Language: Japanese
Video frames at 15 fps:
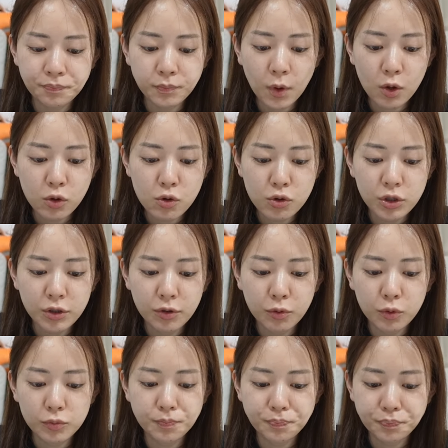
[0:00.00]
本当に
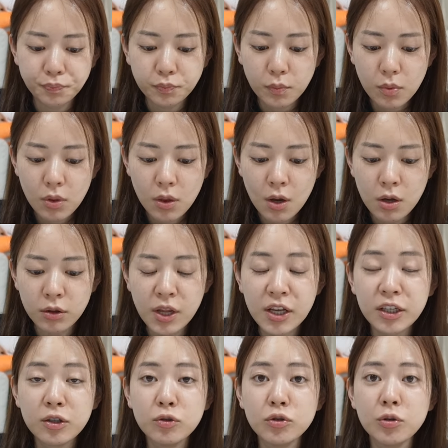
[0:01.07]

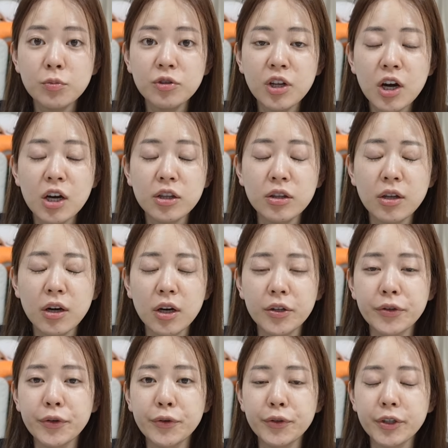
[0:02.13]
何事もなかったか
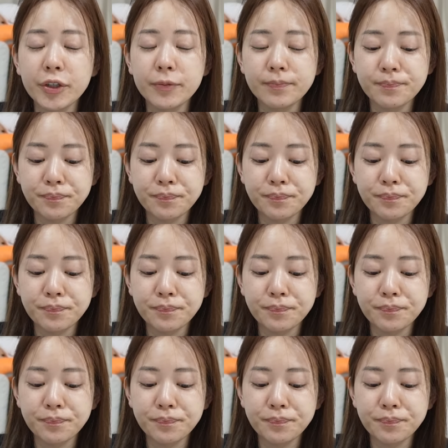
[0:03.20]
のように